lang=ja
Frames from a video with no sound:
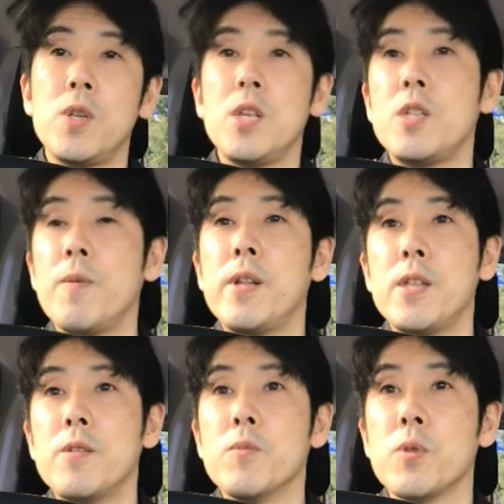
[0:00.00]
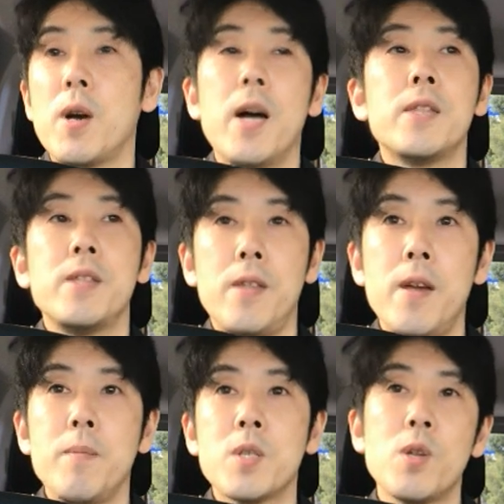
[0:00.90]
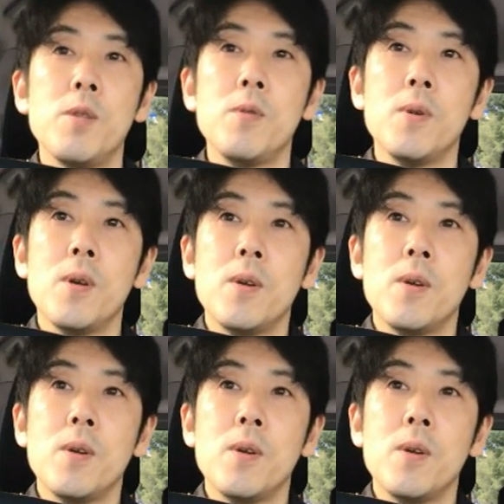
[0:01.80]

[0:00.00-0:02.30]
にいいって言われているものがあって、まあ、それの、